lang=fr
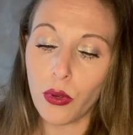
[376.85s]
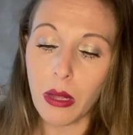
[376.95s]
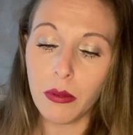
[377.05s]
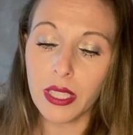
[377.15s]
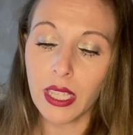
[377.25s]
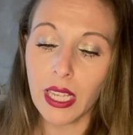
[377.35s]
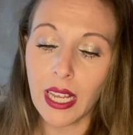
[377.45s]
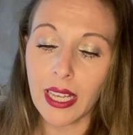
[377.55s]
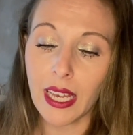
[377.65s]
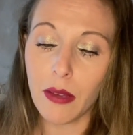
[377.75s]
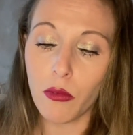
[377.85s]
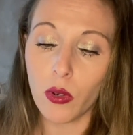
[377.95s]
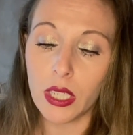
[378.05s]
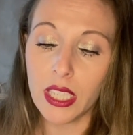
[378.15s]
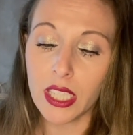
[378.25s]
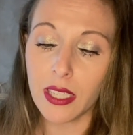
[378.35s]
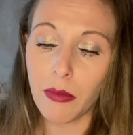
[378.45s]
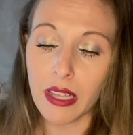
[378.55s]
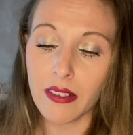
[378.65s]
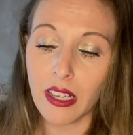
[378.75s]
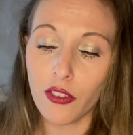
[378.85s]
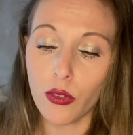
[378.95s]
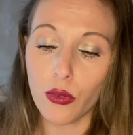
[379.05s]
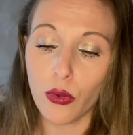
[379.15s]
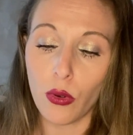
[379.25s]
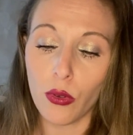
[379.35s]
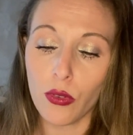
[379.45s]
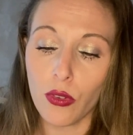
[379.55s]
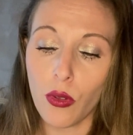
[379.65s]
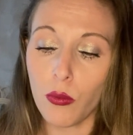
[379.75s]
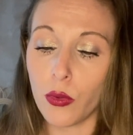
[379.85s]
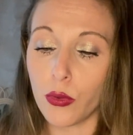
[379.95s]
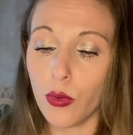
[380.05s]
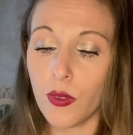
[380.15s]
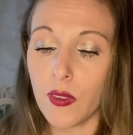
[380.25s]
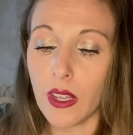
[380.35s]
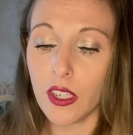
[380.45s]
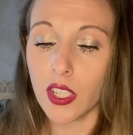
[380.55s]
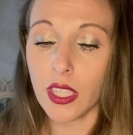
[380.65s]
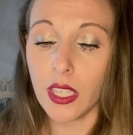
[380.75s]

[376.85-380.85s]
appliquez la crème en léger massage sur l'ensemble du visage